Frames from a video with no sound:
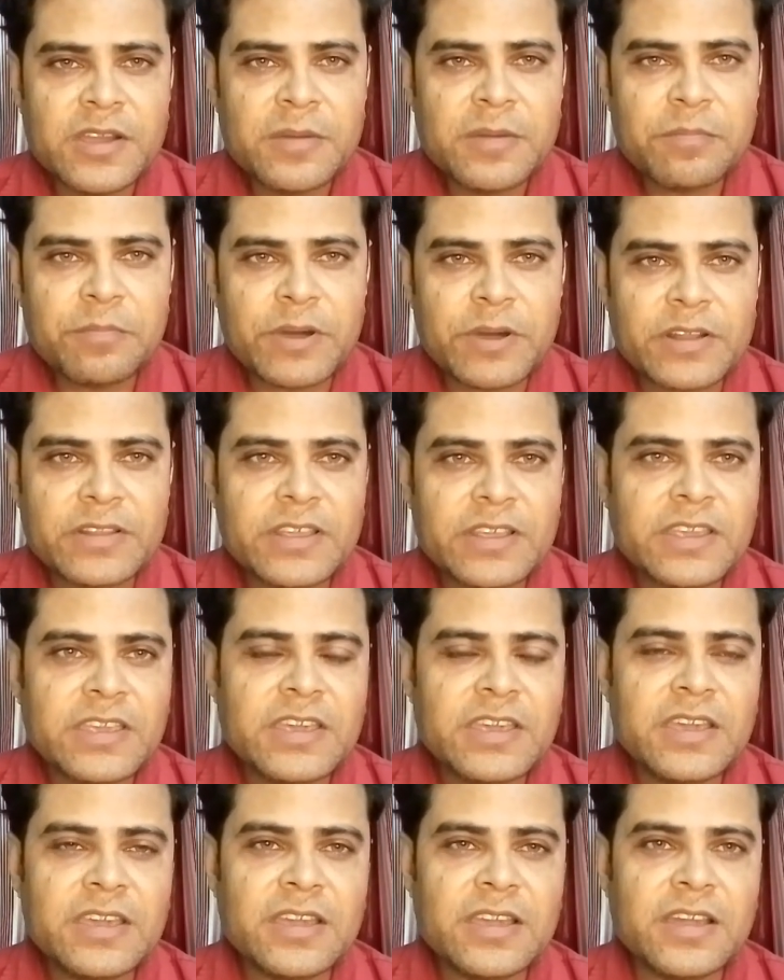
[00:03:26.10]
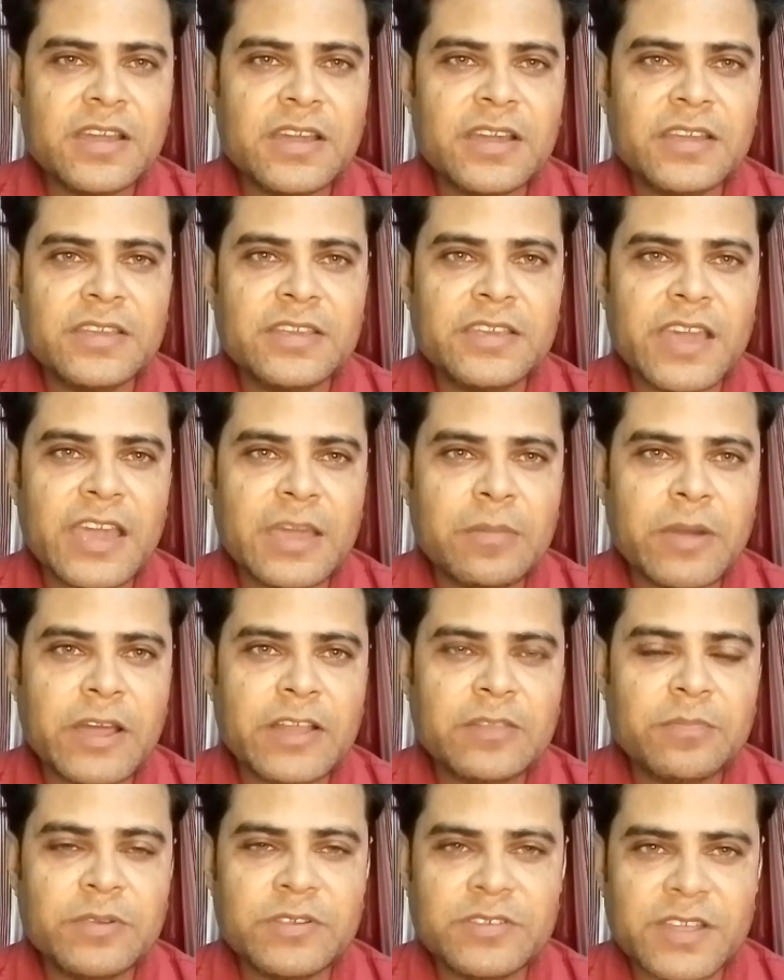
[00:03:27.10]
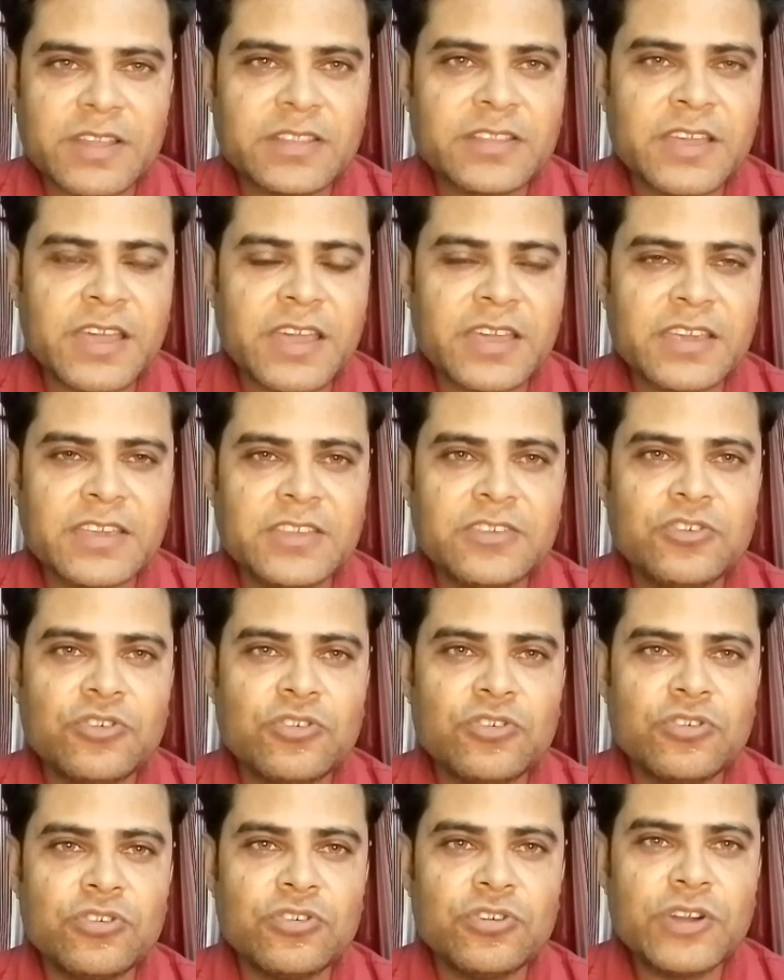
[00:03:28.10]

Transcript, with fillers: पर देखिए यह बात भी सत्य है कि जो